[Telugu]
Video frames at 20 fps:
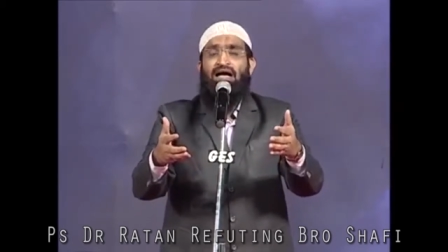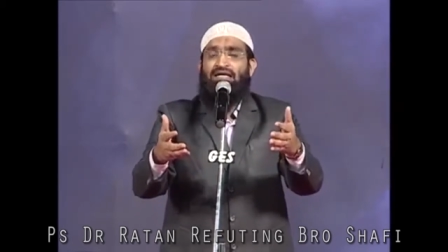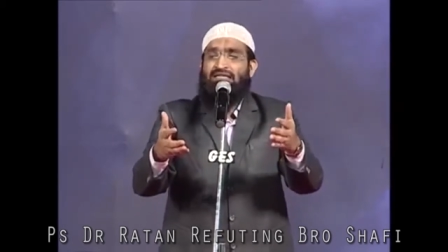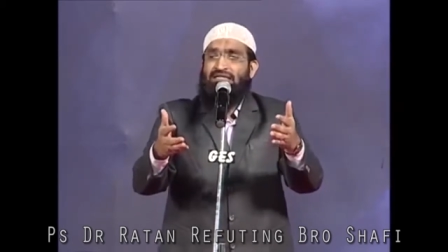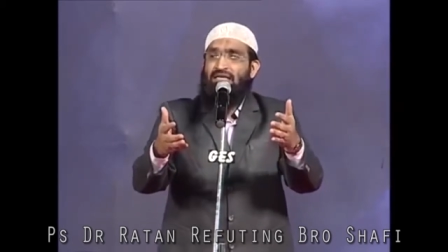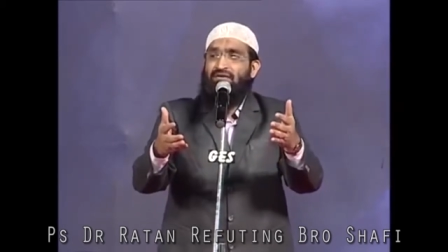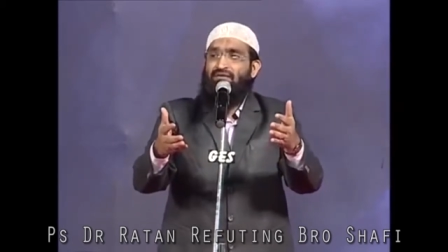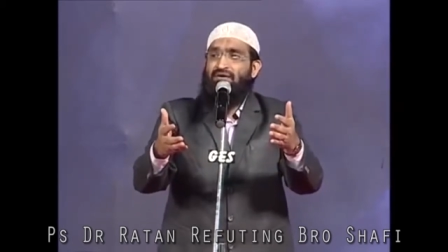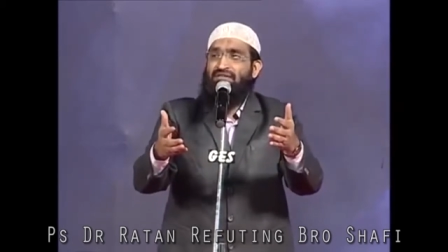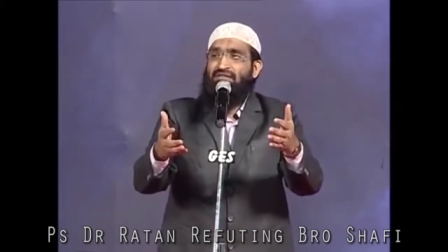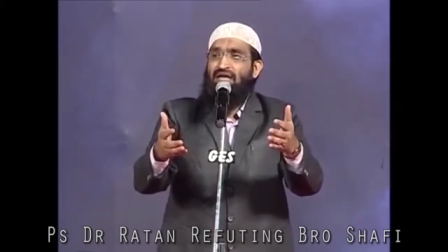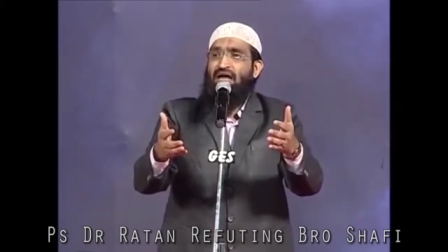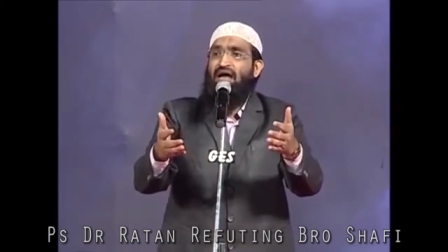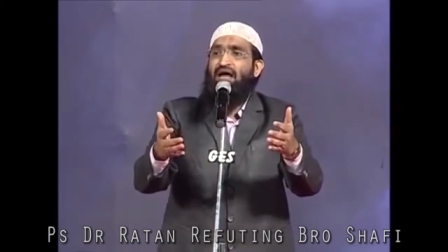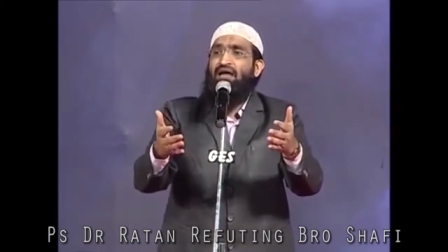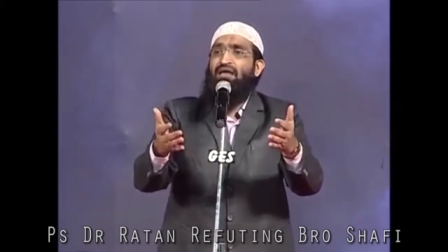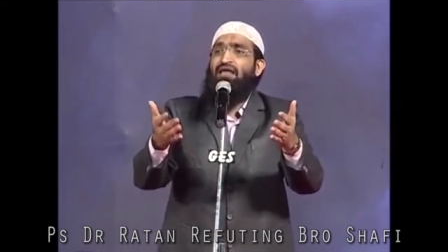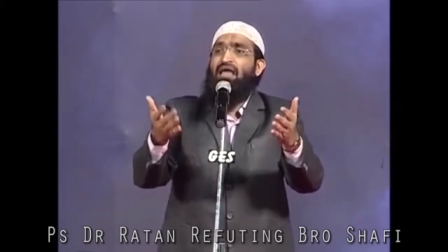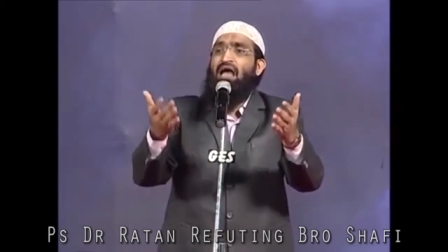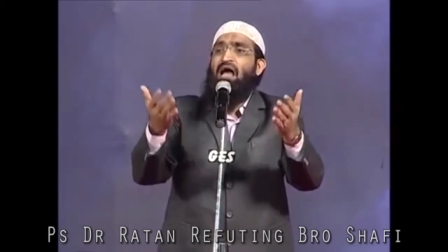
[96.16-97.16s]
ఆ తర్వాత
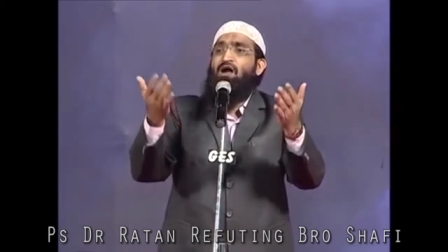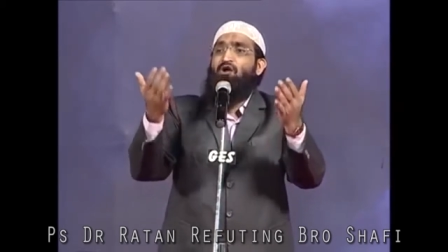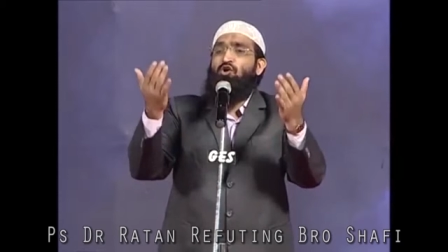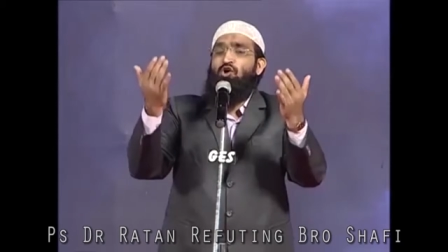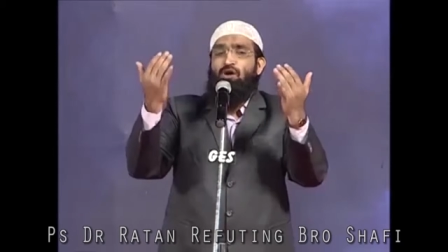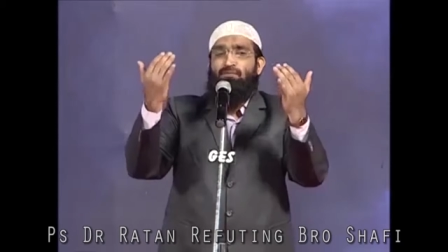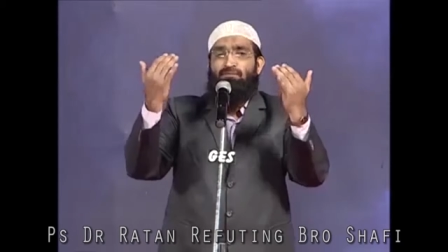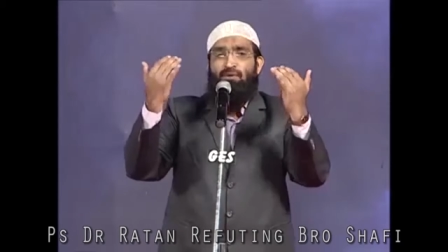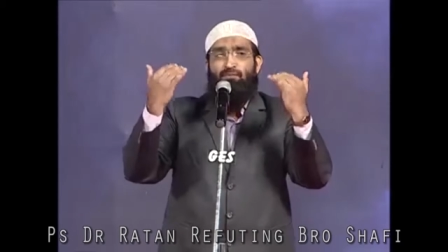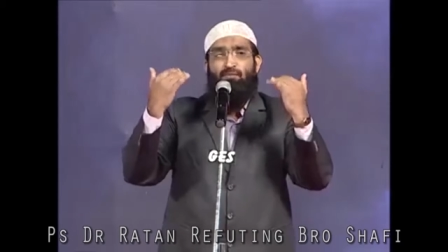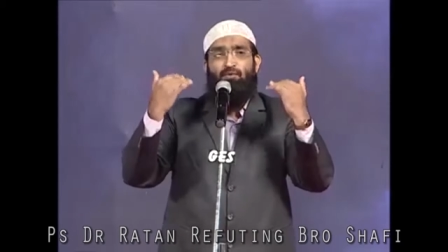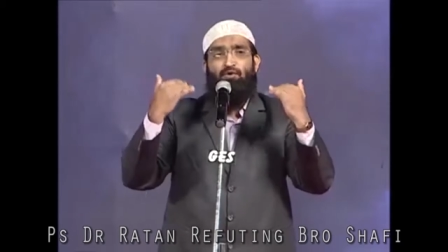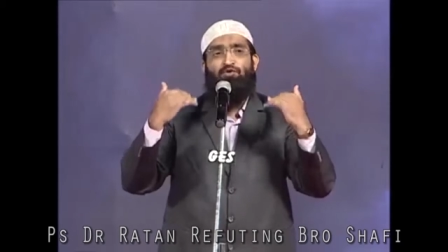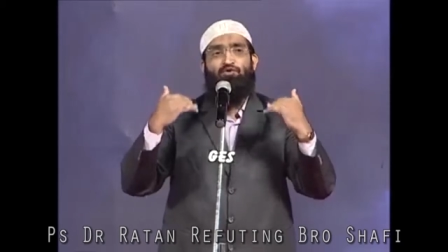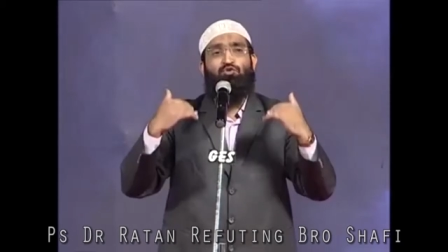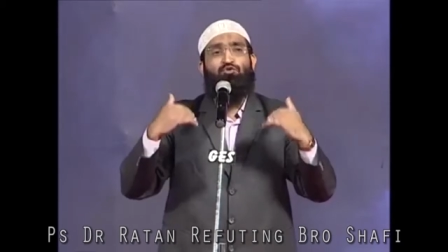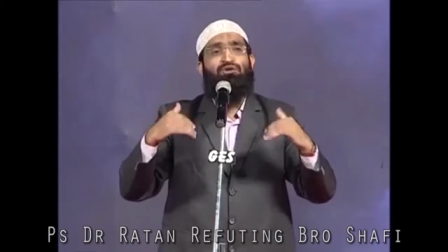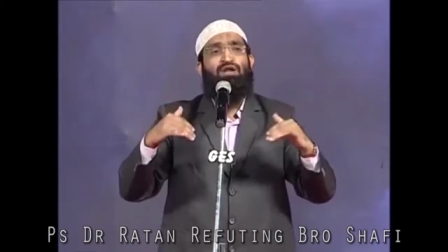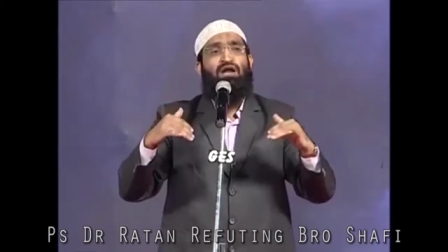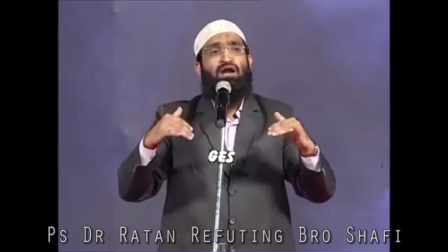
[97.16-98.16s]
యాకోబు
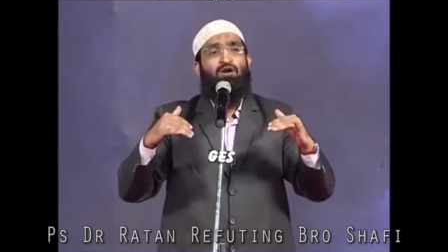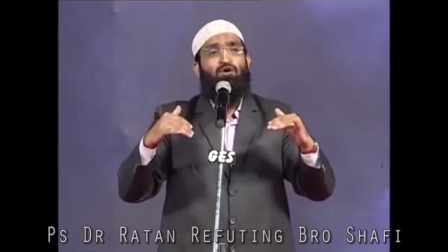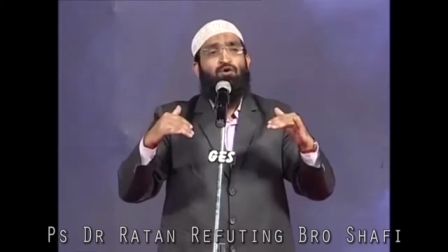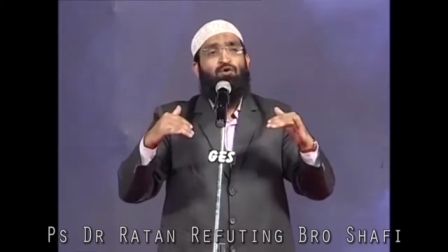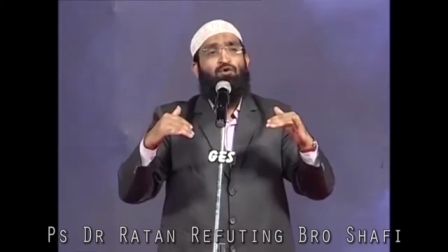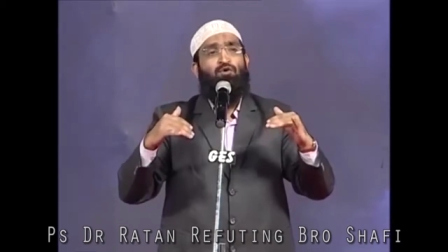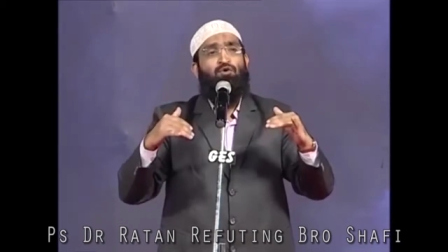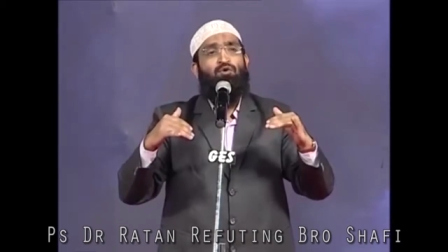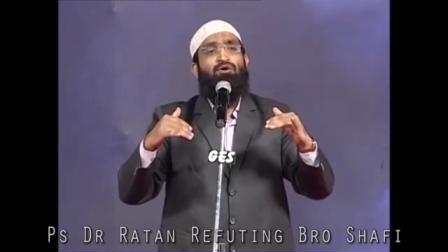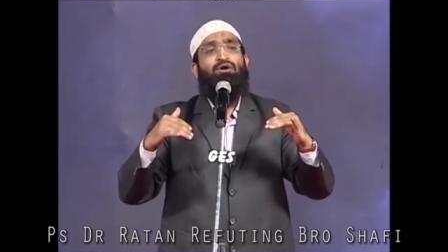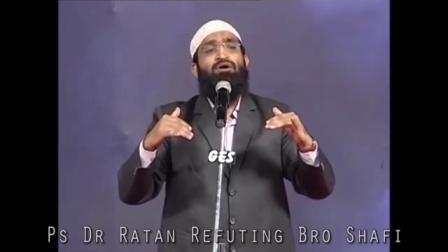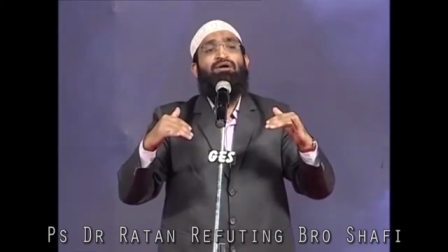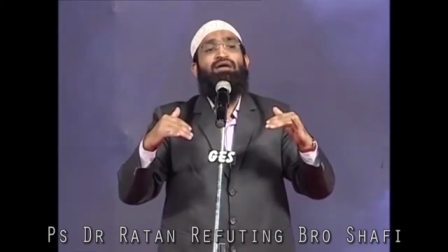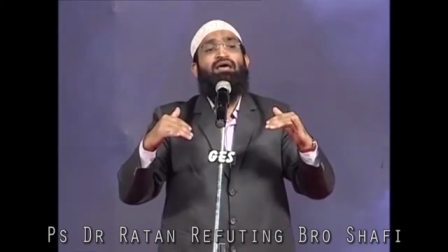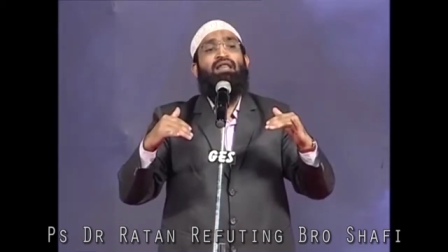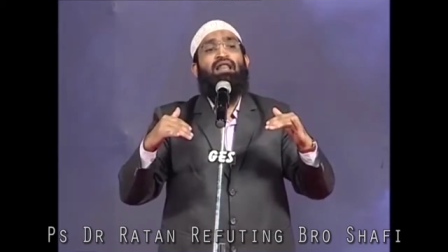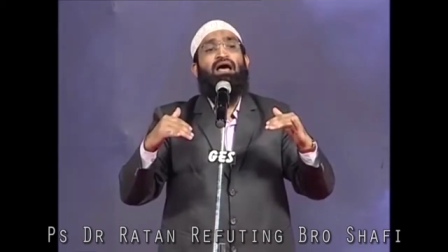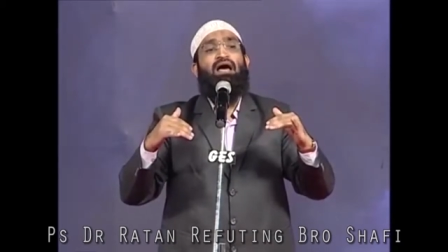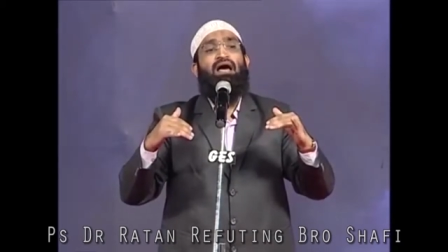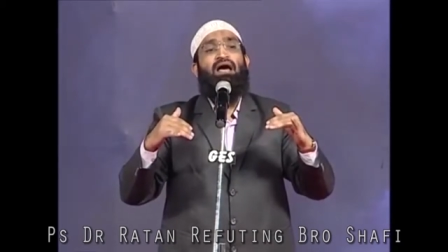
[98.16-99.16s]
పుడుతున్నాడు
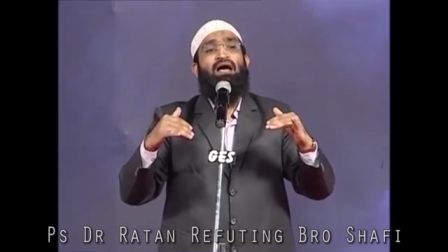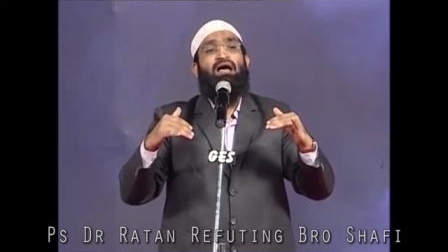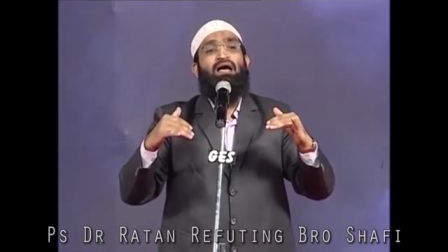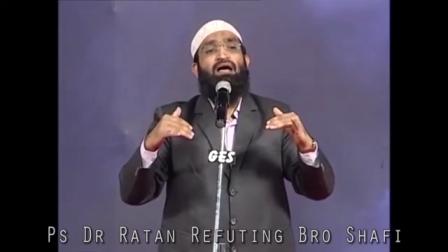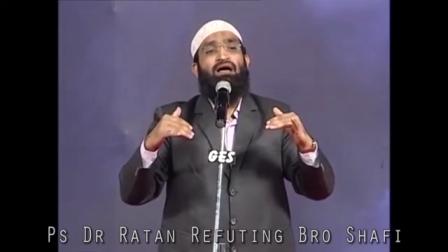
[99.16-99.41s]
ఎలా